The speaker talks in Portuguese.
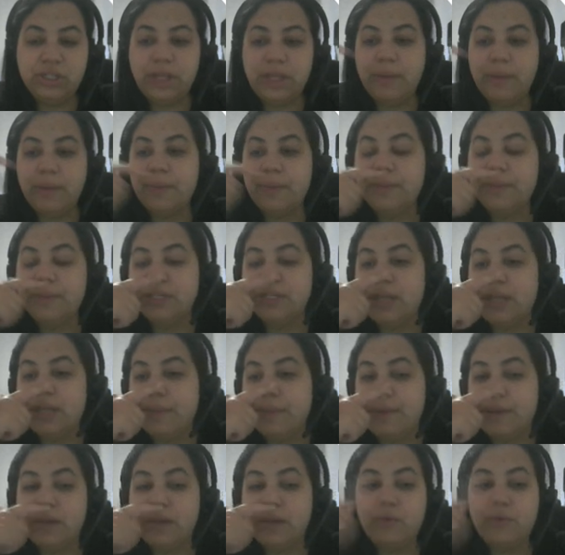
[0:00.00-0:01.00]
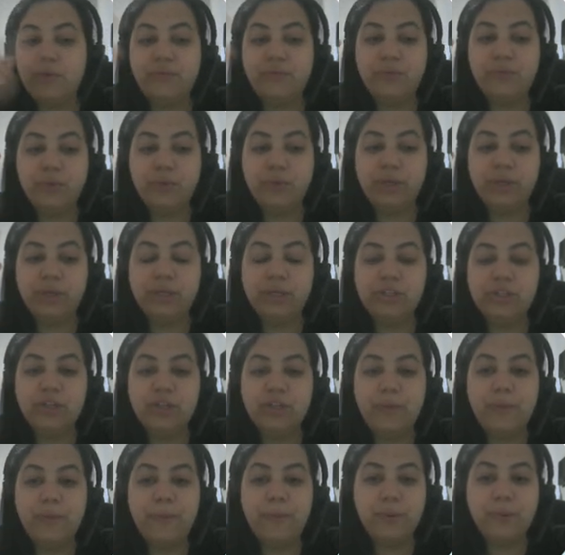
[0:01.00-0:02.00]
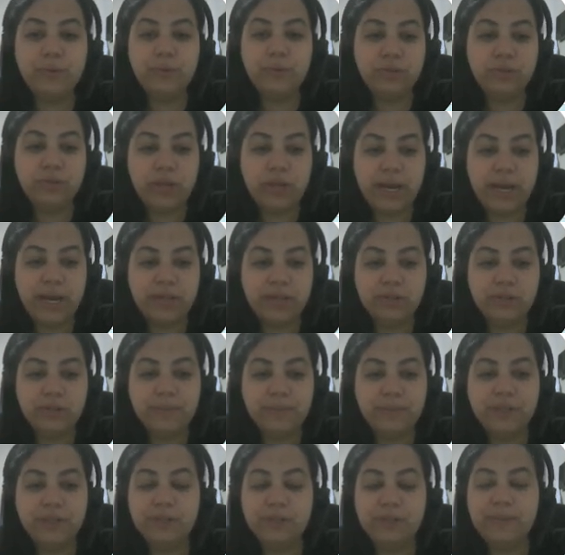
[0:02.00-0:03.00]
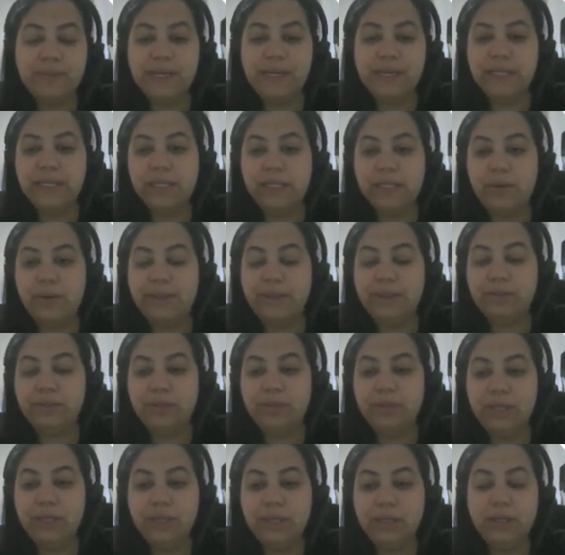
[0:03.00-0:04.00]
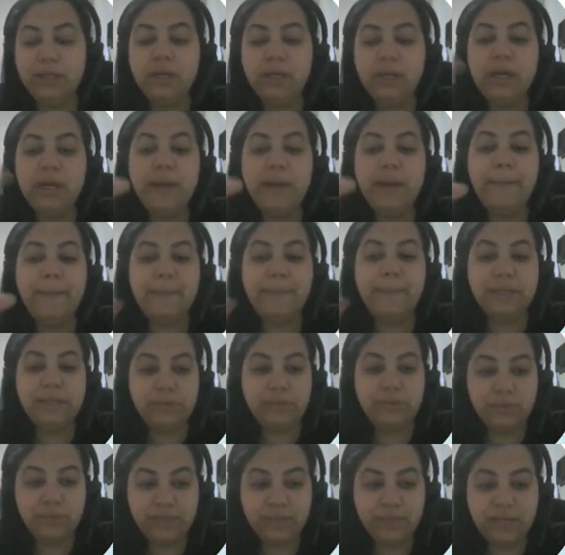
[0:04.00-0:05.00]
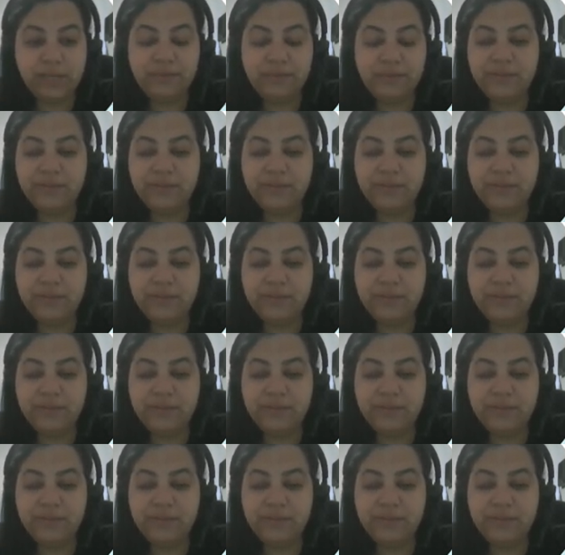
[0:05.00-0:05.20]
tempo, mas na época que eu fui, tinham poucos horários para a experiência 4D, mas eu consegui